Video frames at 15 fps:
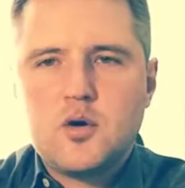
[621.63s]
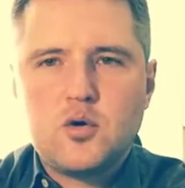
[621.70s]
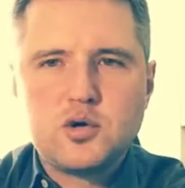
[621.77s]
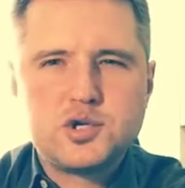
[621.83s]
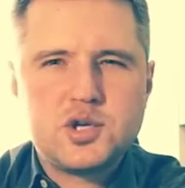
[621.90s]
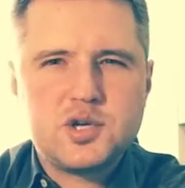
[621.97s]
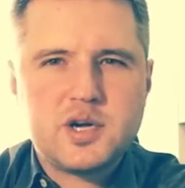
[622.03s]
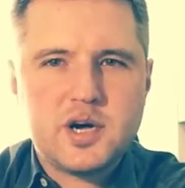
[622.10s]

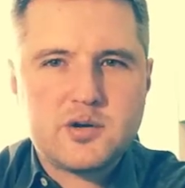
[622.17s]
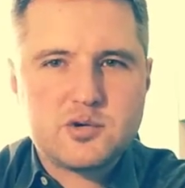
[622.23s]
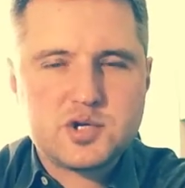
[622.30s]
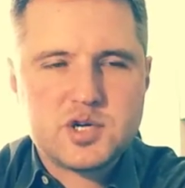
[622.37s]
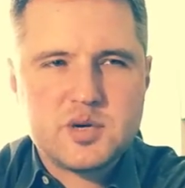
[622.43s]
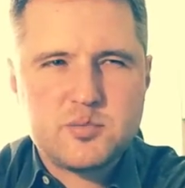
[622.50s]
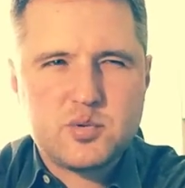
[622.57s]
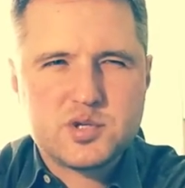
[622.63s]
Очень
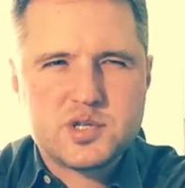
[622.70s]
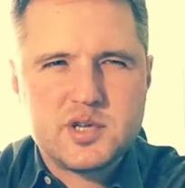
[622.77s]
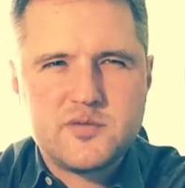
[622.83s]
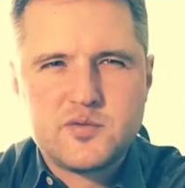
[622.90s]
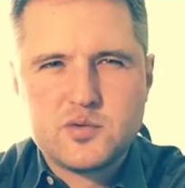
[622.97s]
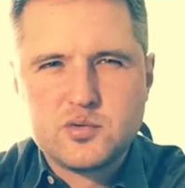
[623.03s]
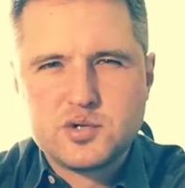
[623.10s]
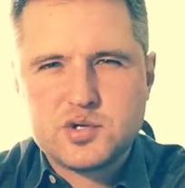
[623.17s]
хорошее
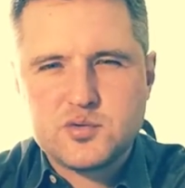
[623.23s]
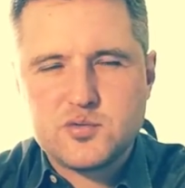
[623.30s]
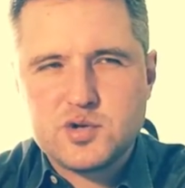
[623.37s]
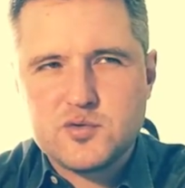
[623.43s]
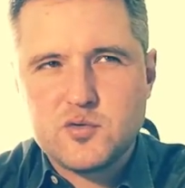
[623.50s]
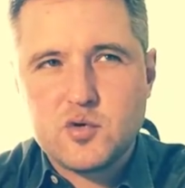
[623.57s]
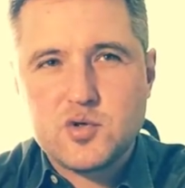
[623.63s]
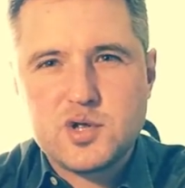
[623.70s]
послевкусие у
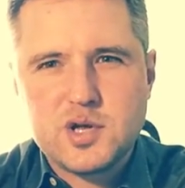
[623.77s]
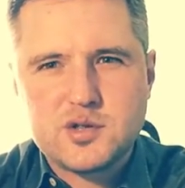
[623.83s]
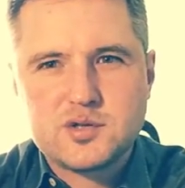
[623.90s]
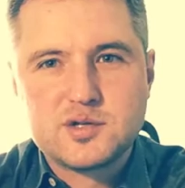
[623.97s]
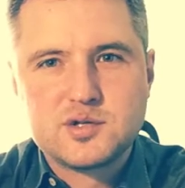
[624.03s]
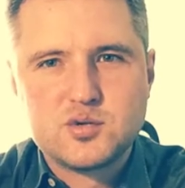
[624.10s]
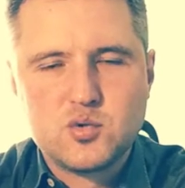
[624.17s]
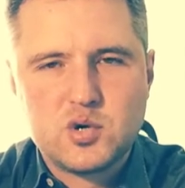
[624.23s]
него, нет
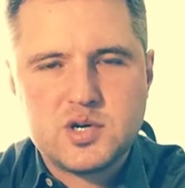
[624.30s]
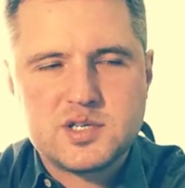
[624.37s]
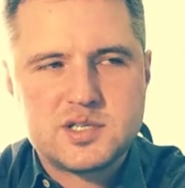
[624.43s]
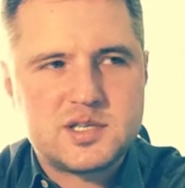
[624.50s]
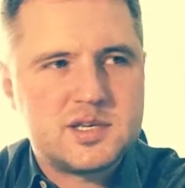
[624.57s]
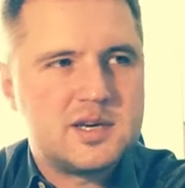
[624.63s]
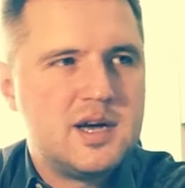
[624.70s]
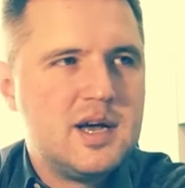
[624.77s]

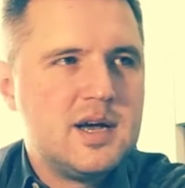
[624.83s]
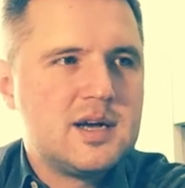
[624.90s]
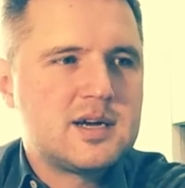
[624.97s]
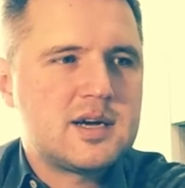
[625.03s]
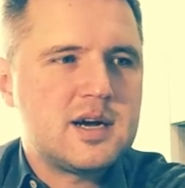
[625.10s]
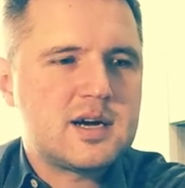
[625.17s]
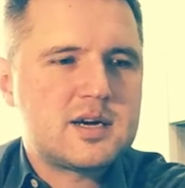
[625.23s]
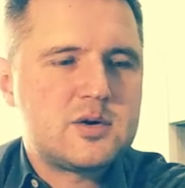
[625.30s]
сухости,
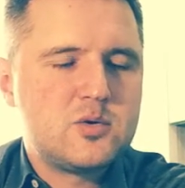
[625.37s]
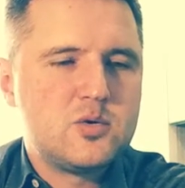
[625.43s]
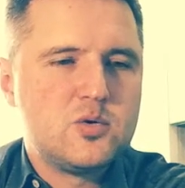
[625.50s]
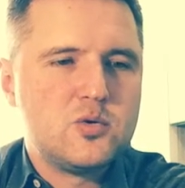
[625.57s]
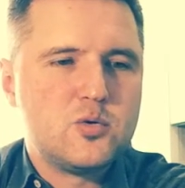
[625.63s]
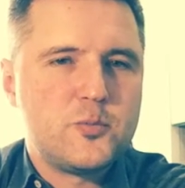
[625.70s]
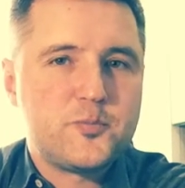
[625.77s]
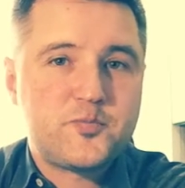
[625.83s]
как
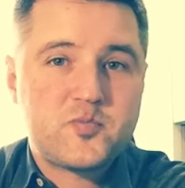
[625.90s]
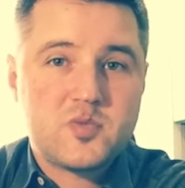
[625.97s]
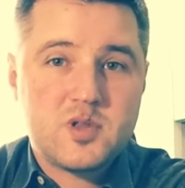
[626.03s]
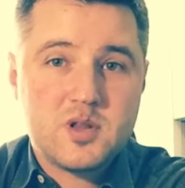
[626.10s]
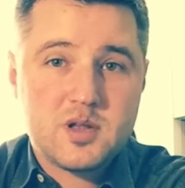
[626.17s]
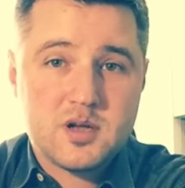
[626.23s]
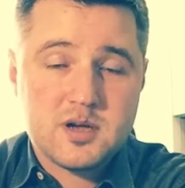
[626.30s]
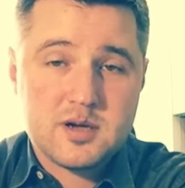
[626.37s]
у
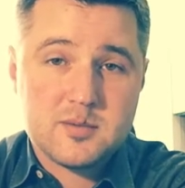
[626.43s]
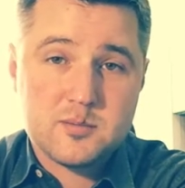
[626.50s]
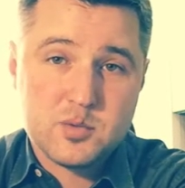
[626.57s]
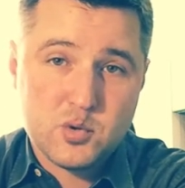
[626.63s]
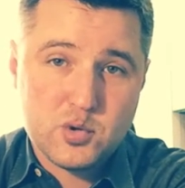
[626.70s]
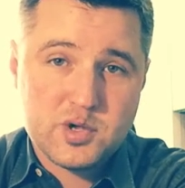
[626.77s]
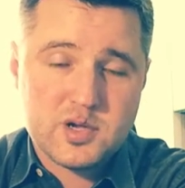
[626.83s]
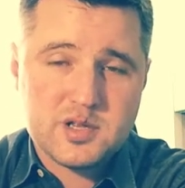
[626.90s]
э,
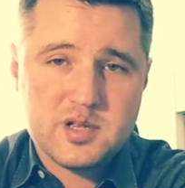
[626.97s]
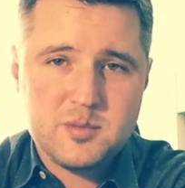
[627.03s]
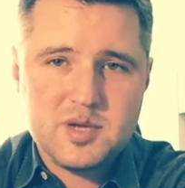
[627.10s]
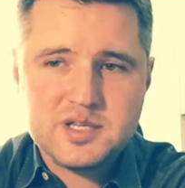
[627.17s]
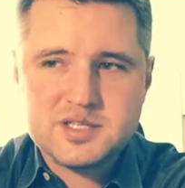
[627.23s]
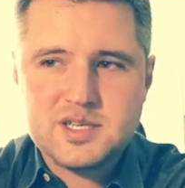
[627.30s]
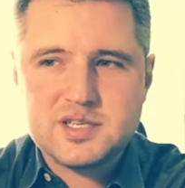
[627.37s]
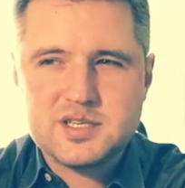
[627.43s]
многих
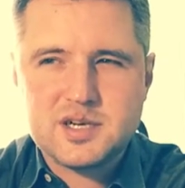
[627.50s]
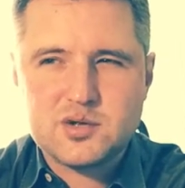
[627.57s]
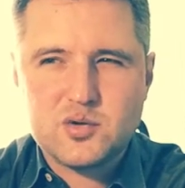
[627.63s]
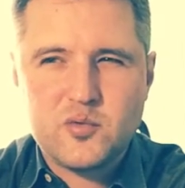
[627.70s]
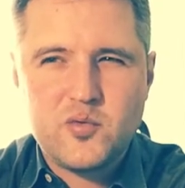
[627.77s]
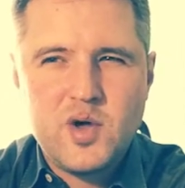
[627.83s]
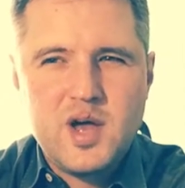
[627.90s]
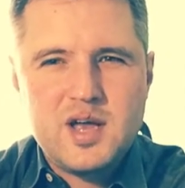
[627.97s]
немецких
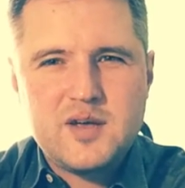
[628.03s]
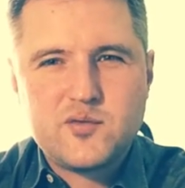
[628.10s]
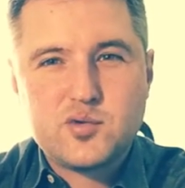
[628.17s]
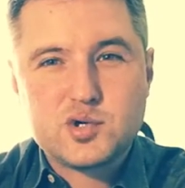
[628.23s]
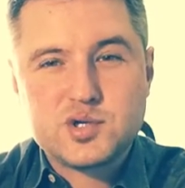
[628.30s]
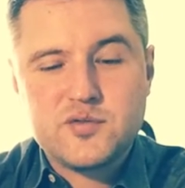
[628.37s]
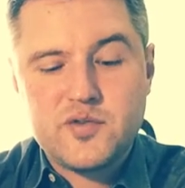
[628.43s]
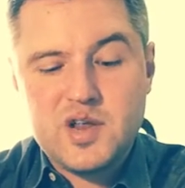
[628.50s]
сортов. И в
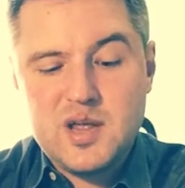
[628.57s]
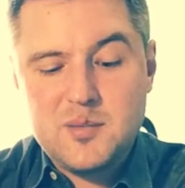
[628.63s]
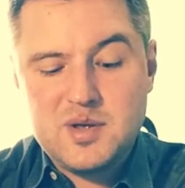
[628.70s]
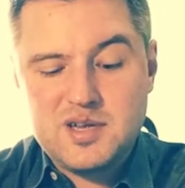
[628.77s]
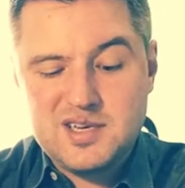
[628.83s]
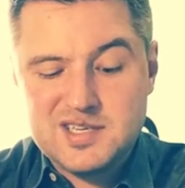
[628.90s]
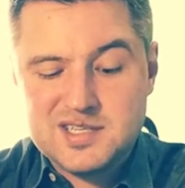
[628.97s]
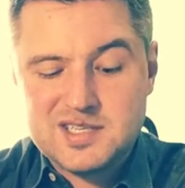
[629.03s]
то же время
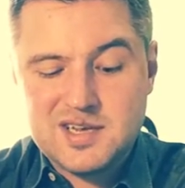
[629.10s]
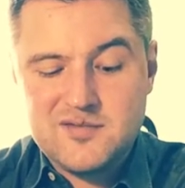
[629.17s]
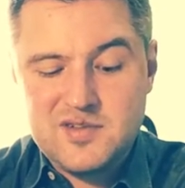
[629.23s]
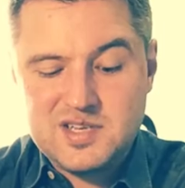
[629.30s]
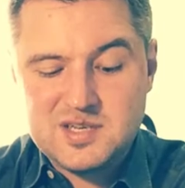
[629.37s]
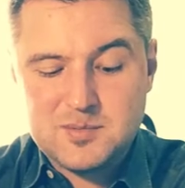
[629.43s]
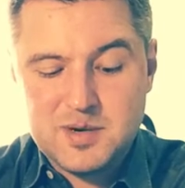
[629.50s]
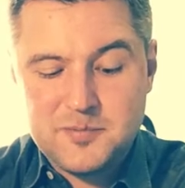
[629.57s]
из-за,
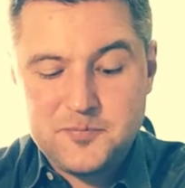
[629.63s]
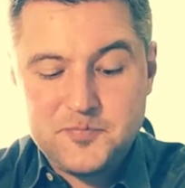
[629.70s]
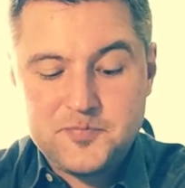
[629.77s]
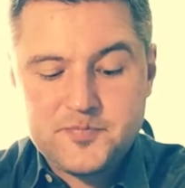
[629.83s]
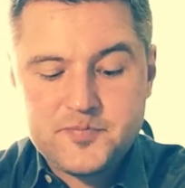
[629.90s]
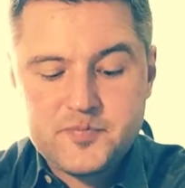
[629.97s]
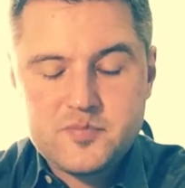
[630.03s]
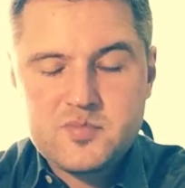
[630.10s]
видимо,
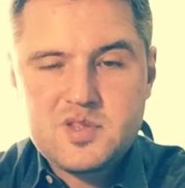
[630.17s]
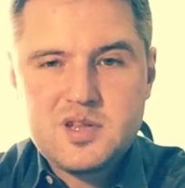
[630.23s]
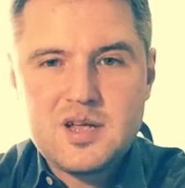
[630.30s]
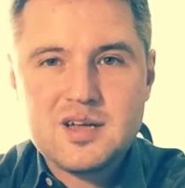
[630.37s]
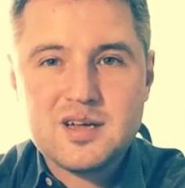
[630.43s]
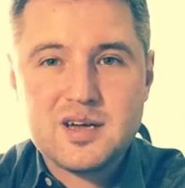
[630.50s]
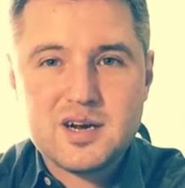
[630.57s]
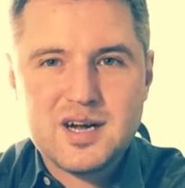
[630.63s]

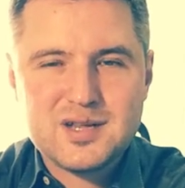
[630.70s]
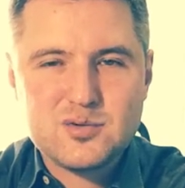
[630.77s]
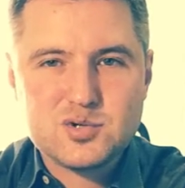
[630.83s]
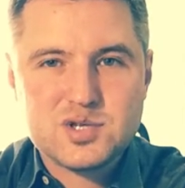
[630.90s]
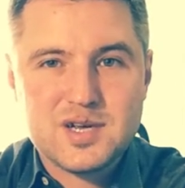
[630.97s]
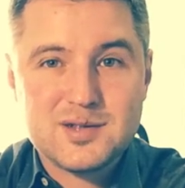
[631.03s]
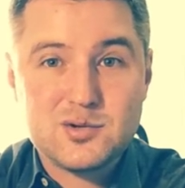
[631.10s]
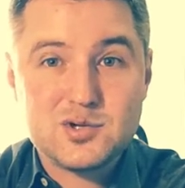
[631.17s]

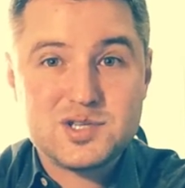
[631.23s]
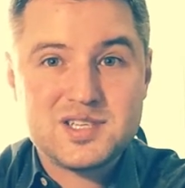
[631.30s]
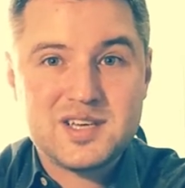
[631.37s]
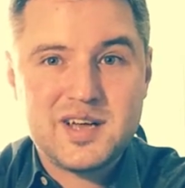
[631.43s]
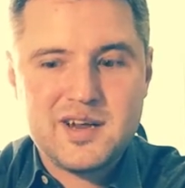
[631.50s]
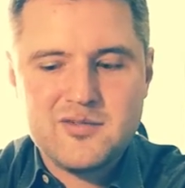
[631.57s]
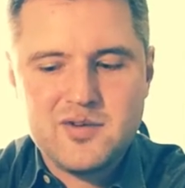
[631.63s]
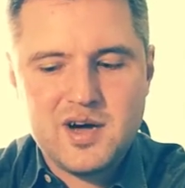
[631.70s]
градуса оно
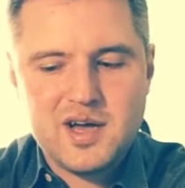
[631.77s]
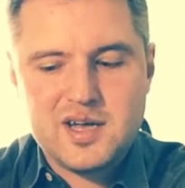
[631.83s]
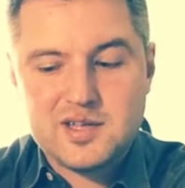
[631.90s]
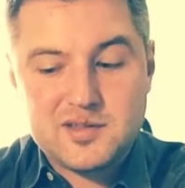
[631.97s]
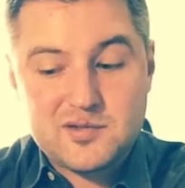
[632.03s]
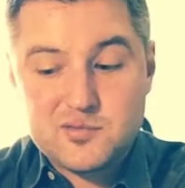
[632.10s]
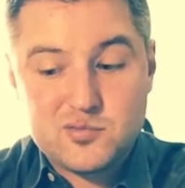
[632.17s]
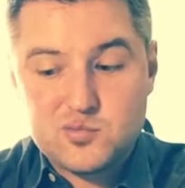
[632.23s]

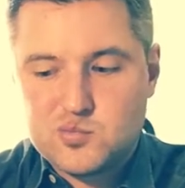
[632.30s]
согревает.